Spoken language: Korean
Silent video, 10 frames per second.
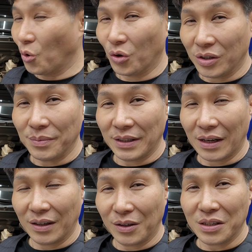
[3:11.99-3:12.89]
그런
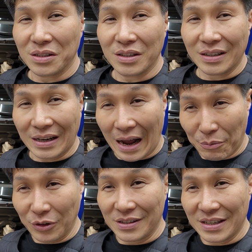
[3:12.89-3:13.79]
겁니다 그래서
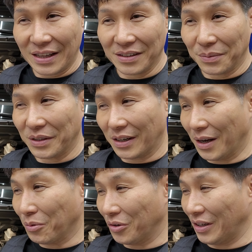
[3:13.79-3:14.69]
카본이 쌓이는 겁니다
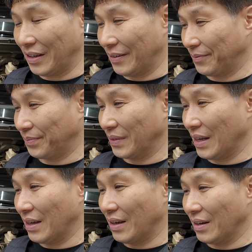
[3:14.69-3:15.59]
카본 음.
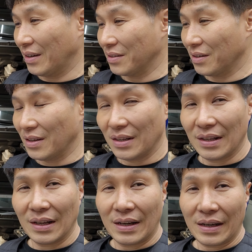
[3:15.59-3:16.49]
그래서
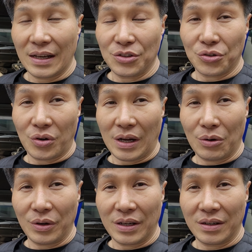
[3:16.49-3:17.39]

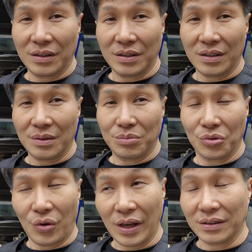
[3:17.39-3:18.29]
엔진오일하고 이런 것들
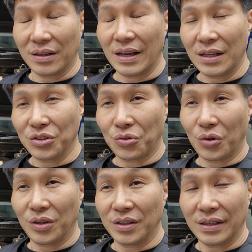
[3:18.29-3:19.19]
부동액들
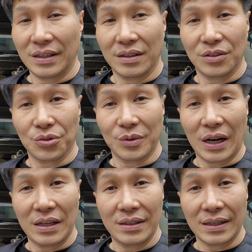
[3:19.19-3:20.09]
엔진오일들 이런 것 좀
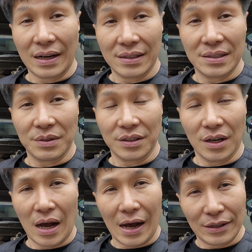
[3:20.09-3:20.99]
관리를 잘 하시면
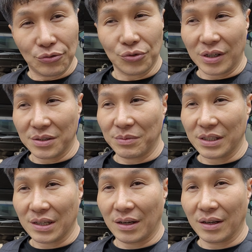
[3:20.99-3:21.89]
아주
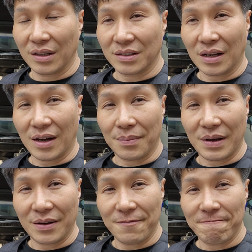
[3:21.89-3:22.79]
좋아집니다 차가 차가
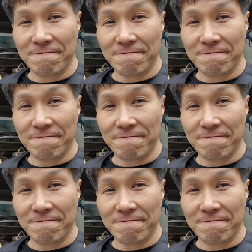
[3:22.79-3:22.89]
막